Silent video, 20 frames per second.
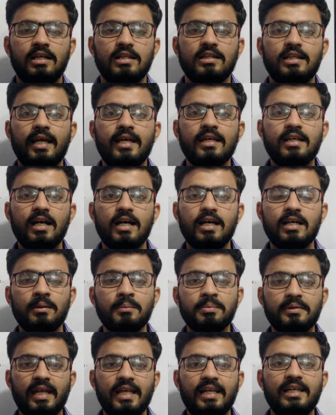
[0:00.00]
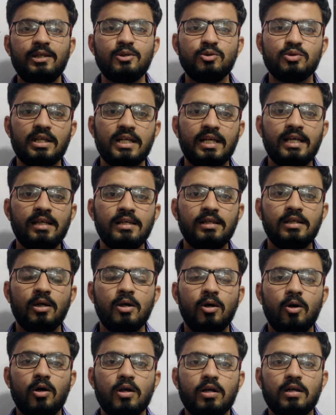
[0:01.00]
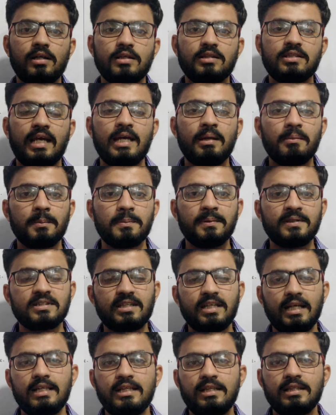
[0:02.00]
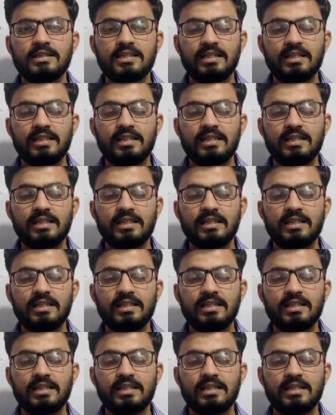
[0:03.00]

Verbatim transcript: लाइक like, अगर हम टेली यूज़र हैं और चाहे हमारे पास टेली